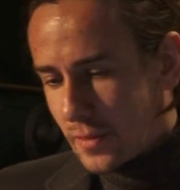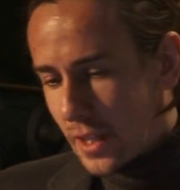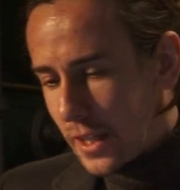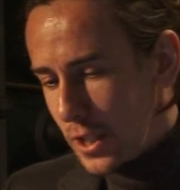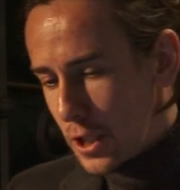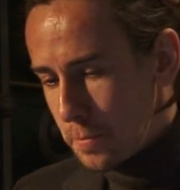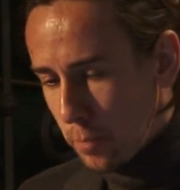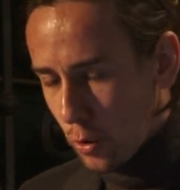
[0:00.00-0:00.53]
di
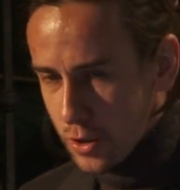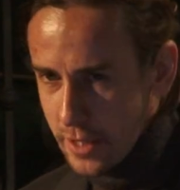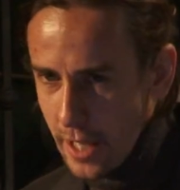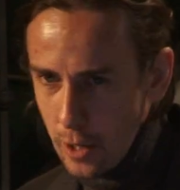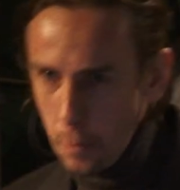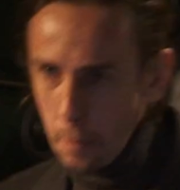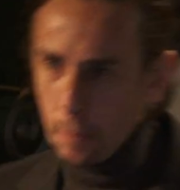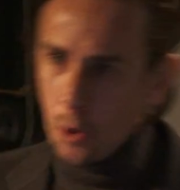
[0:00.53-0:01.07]

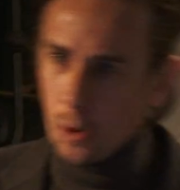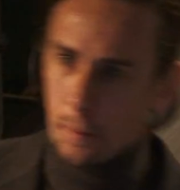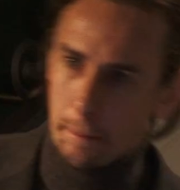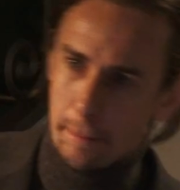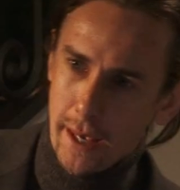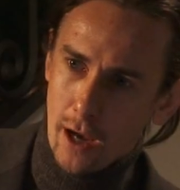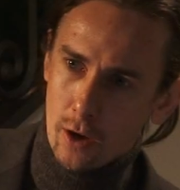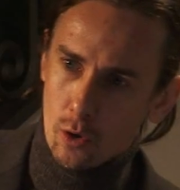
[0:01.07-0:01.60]
spostare un po' il
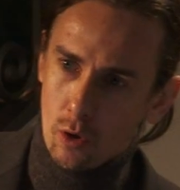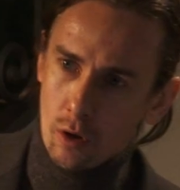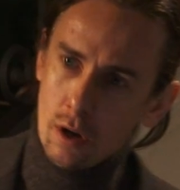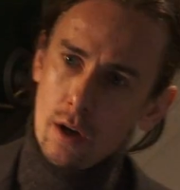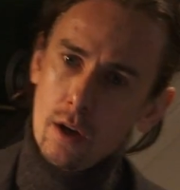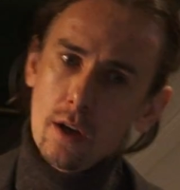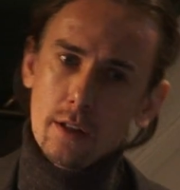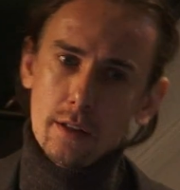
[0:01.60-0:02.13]
piano
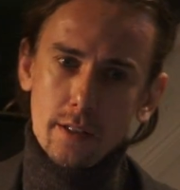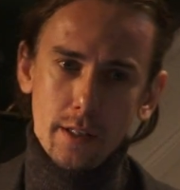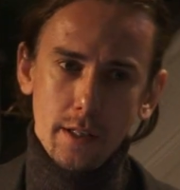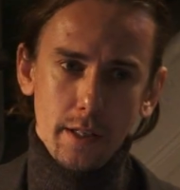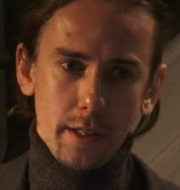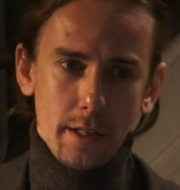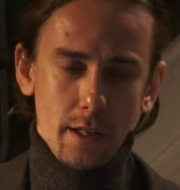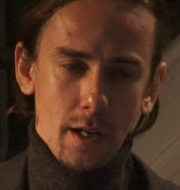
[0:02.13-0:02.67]

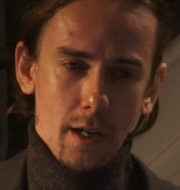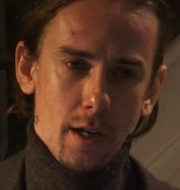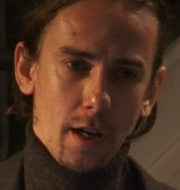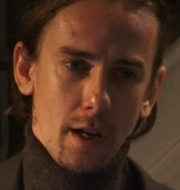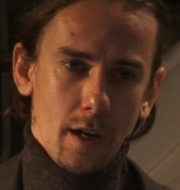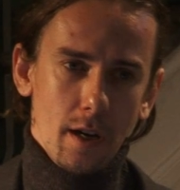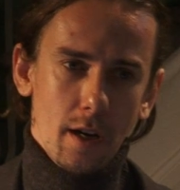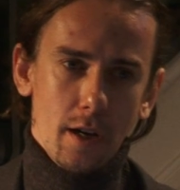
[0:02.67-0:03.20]
di,
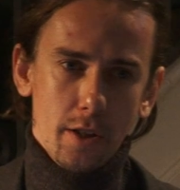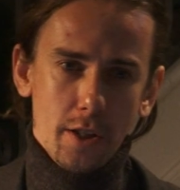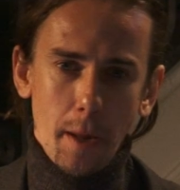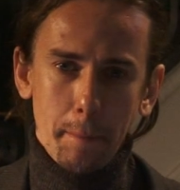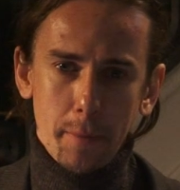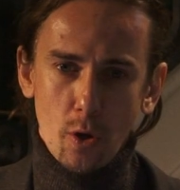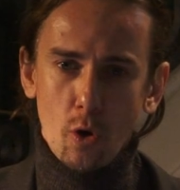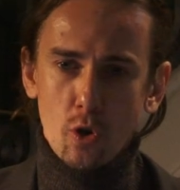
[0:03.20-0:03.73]
eh, di
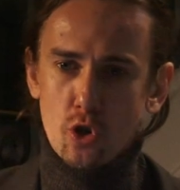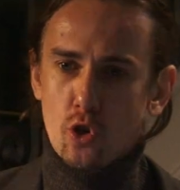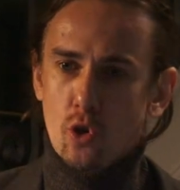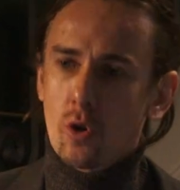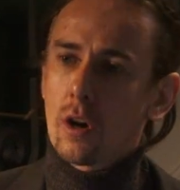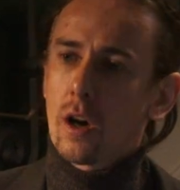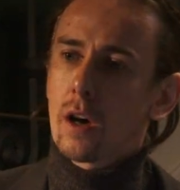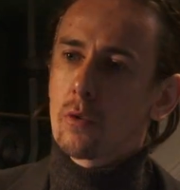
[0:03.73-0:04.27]

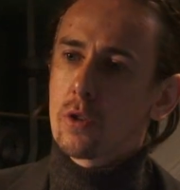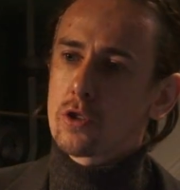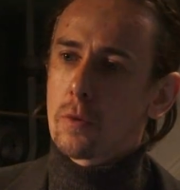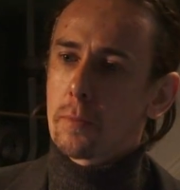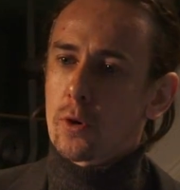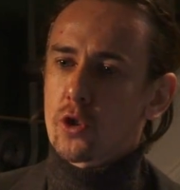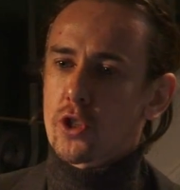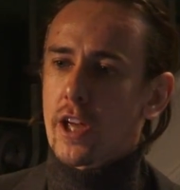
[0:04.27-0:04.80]
approccio a questo
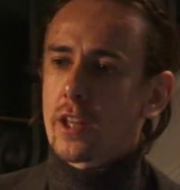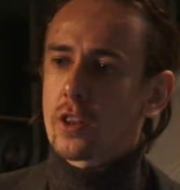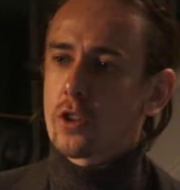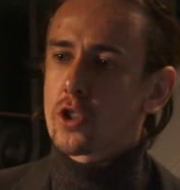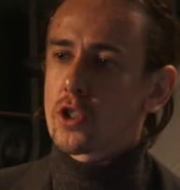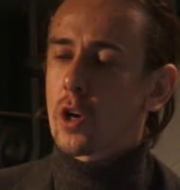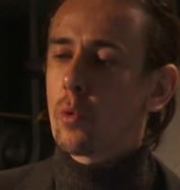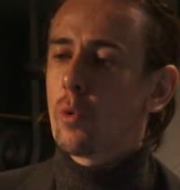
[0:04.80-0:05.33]
progetto, e
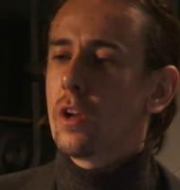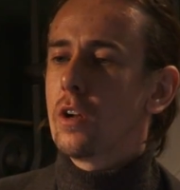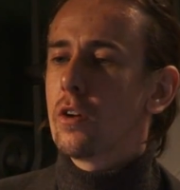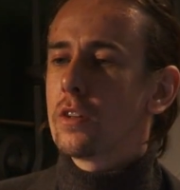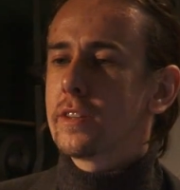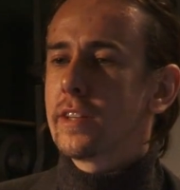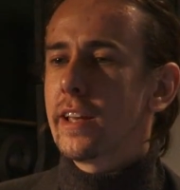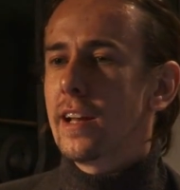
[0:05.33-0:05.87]
cioè quello
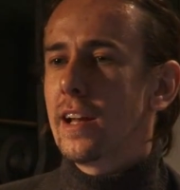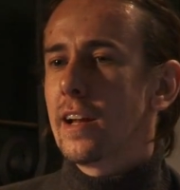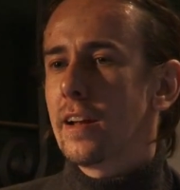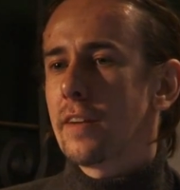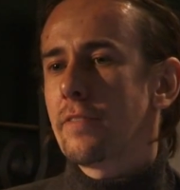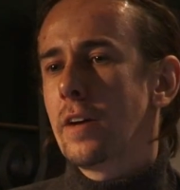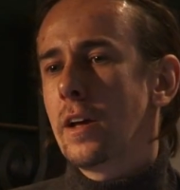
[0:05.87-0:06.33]
del